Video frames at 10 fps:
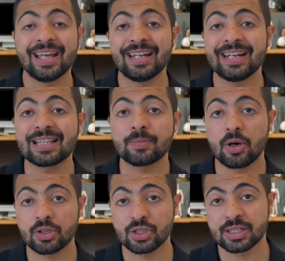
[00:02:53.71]
النت
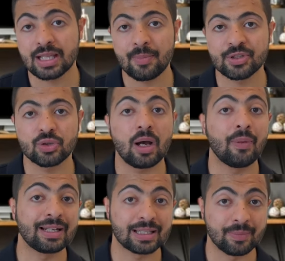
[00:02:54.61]
مارجنز لأمازون
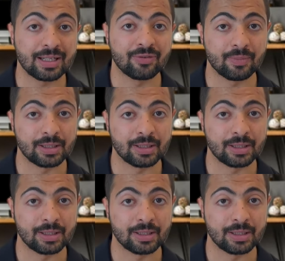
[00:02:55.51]
حوالي